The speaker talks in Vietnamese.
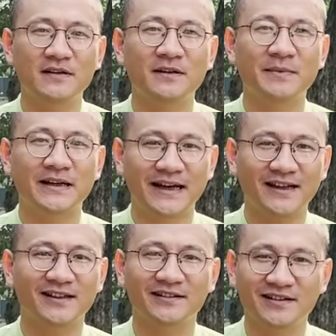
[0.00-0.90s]
với người mình ghét
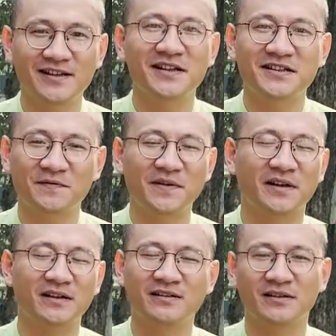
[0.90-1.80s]
thì đương nhiên chất
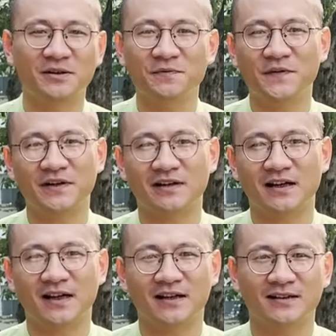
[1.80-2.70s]
lượng lượng công việc
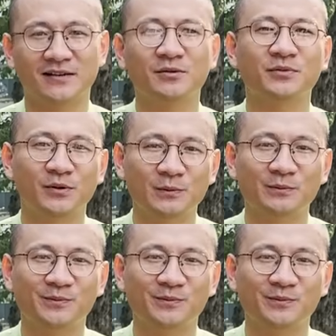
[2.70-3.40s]
là không tốt